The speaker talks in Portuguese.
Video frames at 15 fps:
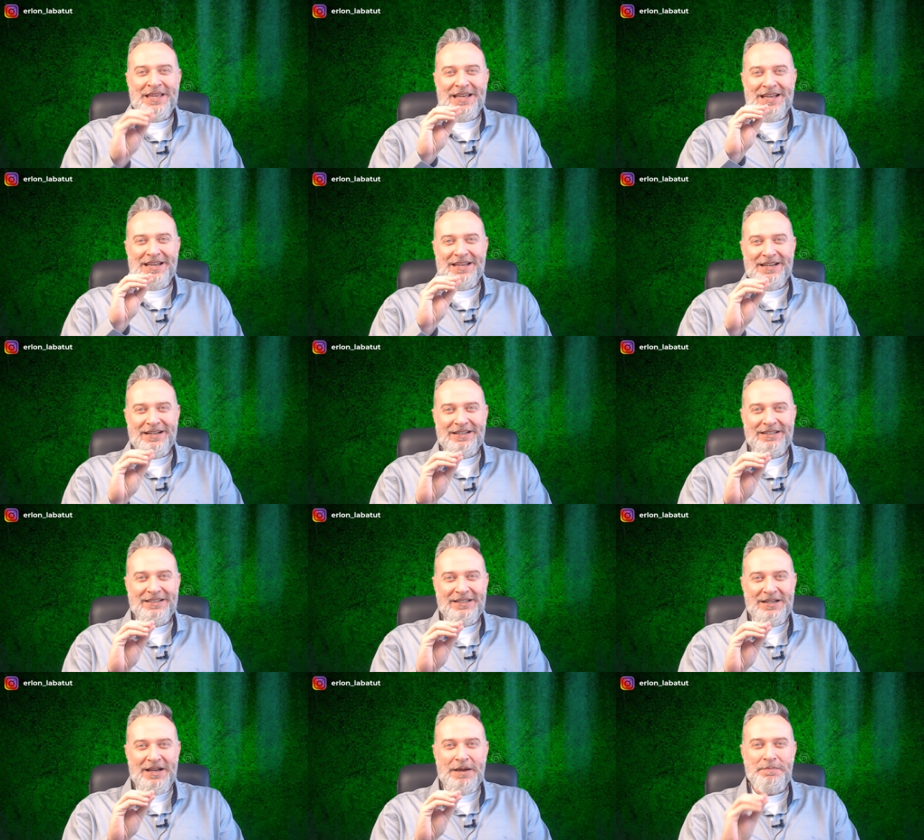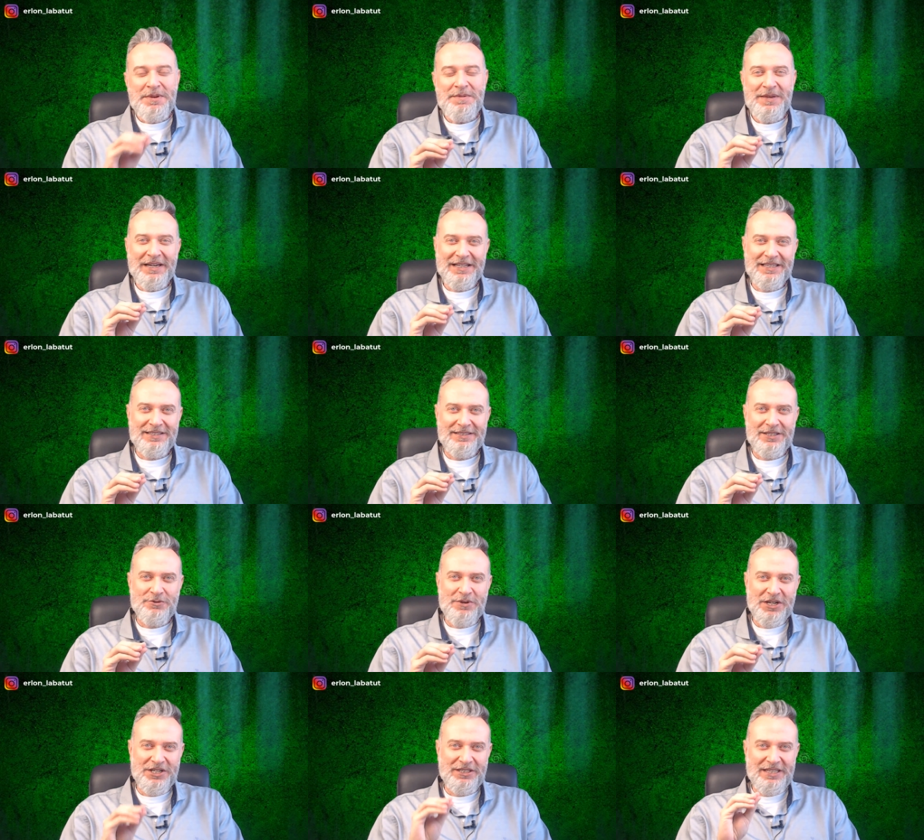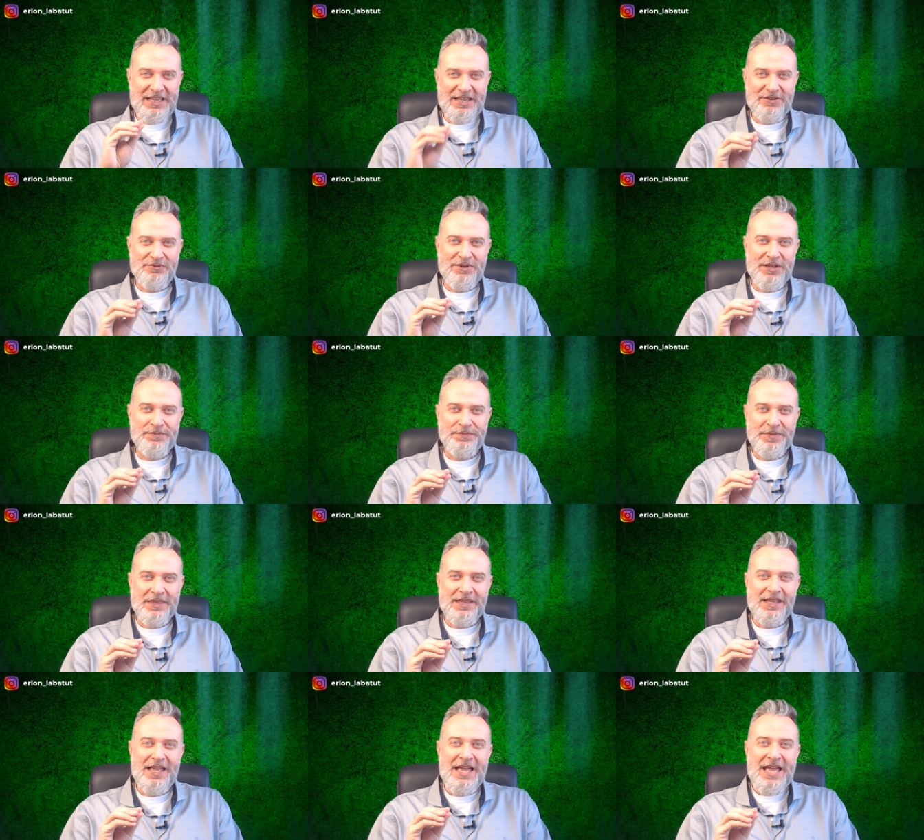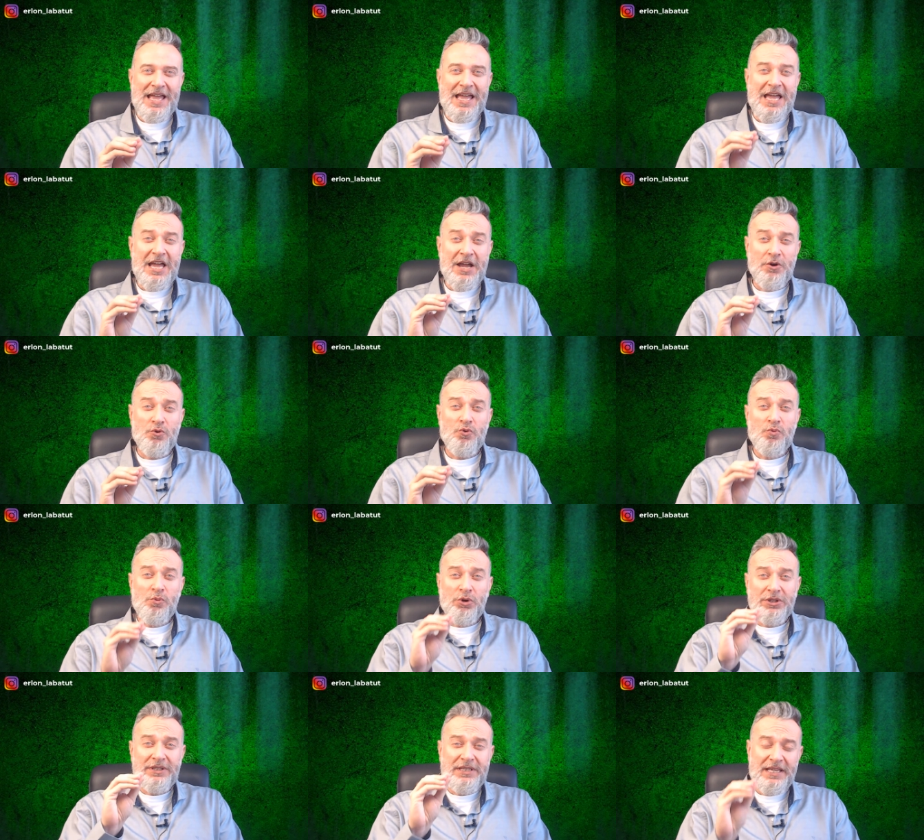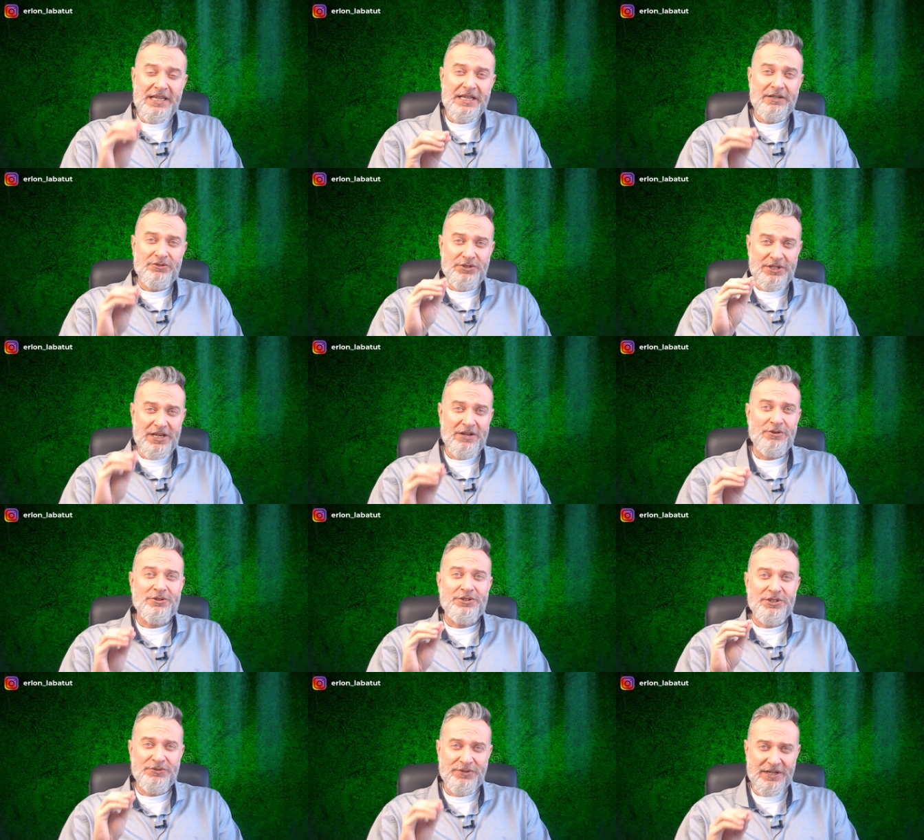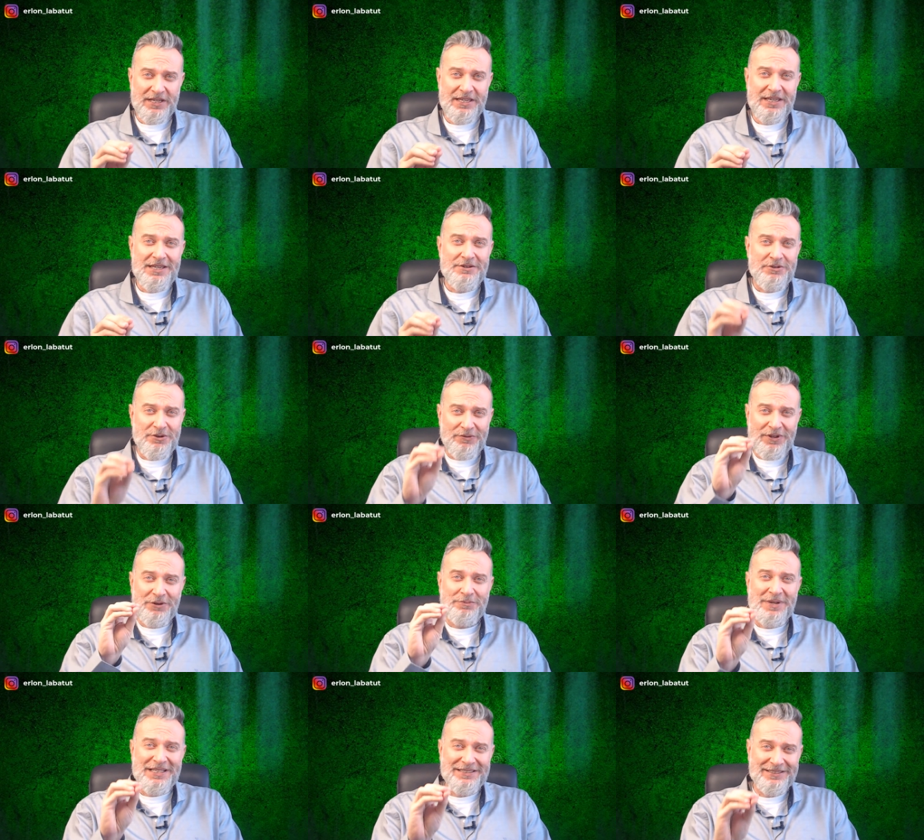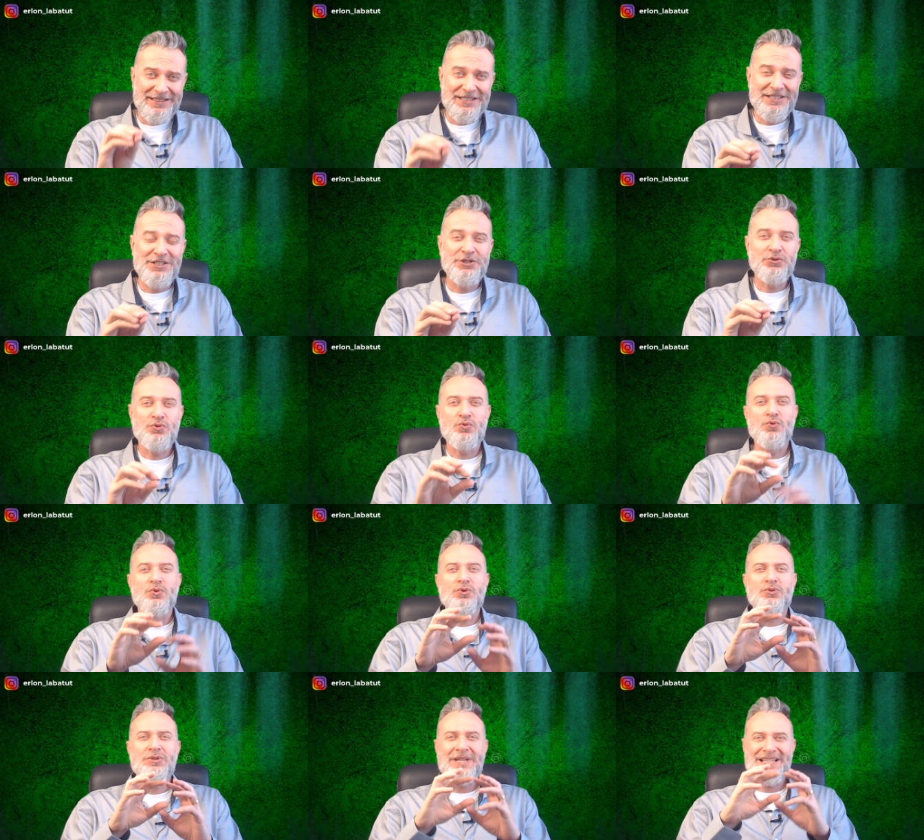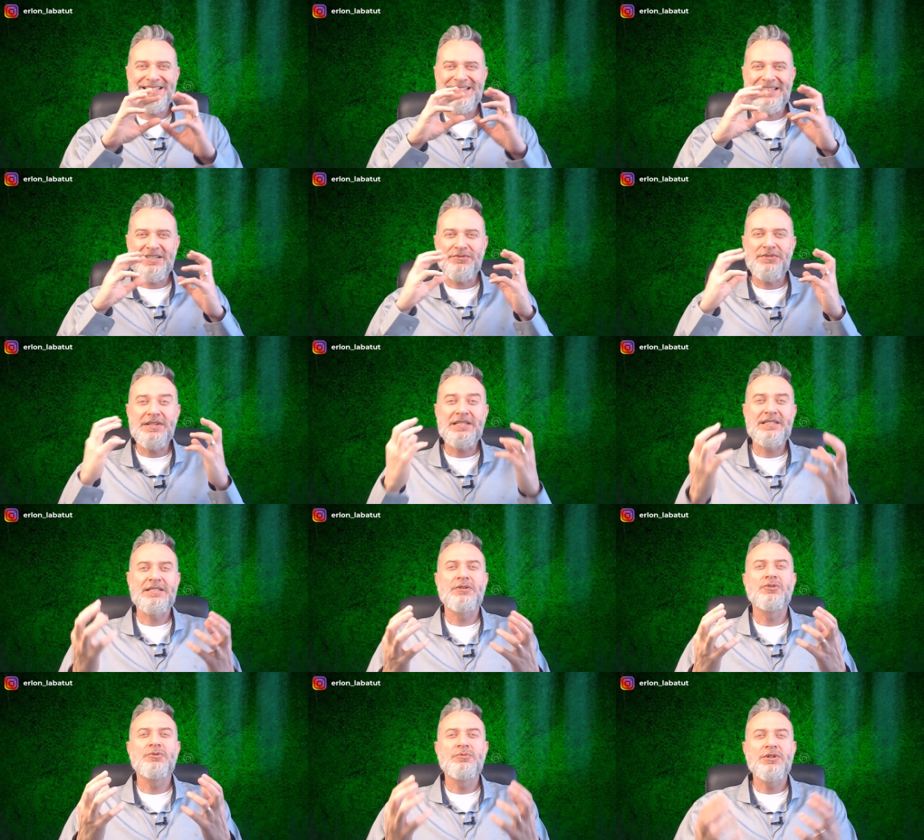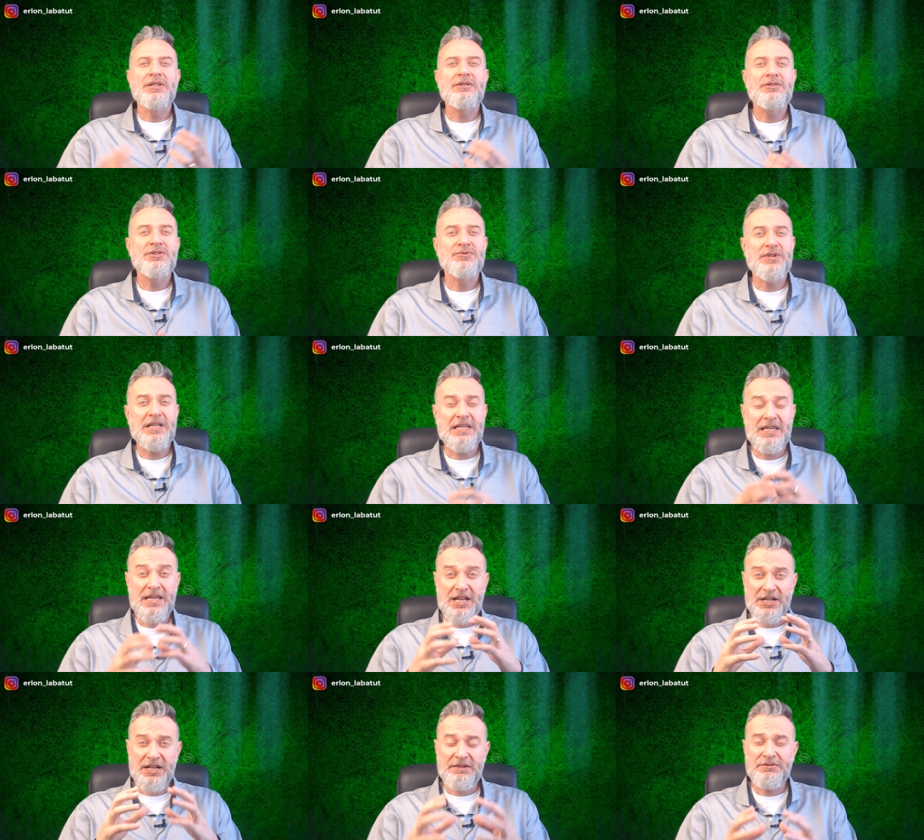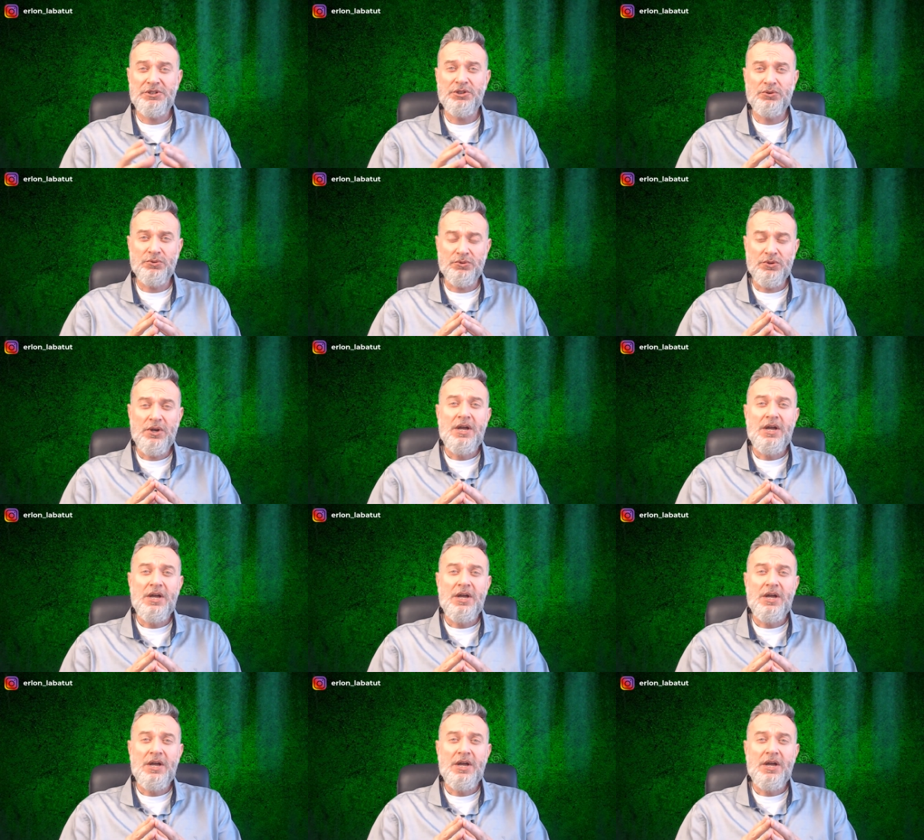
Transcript: É, a primeira questão que a gente tem que ver é o modelo de negócio de franquia, o que eu falo bastante no curso, nessa né? definição do modelo de franquia é a chave de tudo.